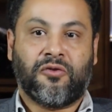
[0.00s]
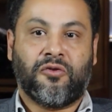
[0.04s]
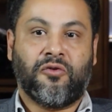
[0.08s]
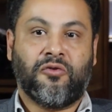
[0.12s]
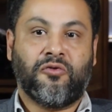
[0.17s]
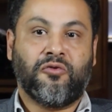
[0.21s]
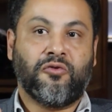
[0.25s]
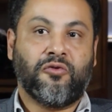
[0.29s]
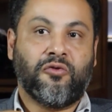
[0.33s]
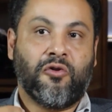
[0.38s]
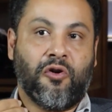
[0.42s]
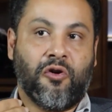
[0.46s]

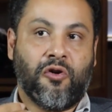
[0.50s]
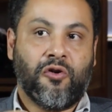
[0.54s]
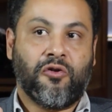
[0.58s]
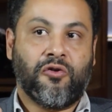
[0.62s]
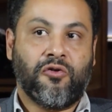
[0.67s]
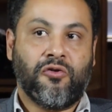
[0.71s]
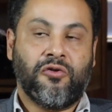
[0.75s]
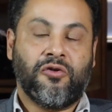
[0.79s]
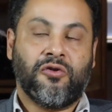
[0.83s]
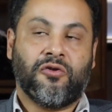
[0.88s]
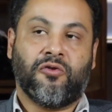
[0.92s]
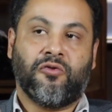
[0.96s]
con un
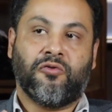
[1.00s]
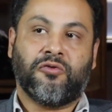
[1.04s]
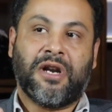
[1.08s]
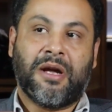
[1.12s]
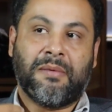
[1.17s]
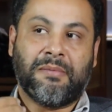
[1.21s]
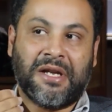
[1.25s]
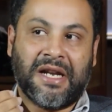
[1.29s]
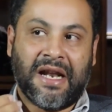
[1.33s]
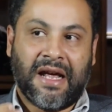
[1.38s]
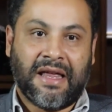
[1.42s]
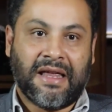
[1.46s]
ojo, con
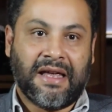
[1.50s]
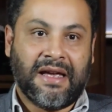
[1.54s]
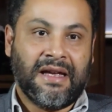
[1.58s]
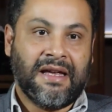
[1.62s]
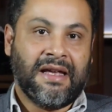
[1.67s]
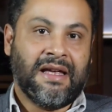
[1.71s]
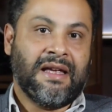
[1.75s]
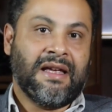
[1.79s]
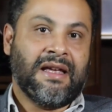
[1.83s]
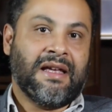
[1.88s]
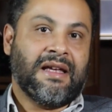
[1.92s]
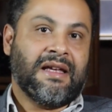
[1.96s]
una mirada
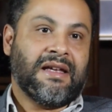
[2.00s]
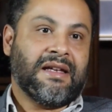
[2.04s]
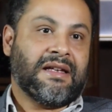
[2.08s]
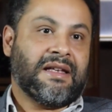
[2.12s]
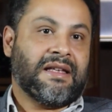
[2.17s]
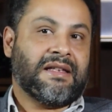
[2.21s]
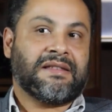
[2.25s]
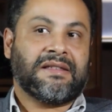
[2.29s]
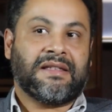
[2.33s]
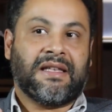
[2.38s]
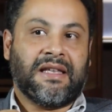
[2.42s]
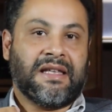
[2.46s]

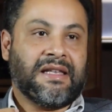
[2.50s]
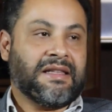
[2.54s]
que esté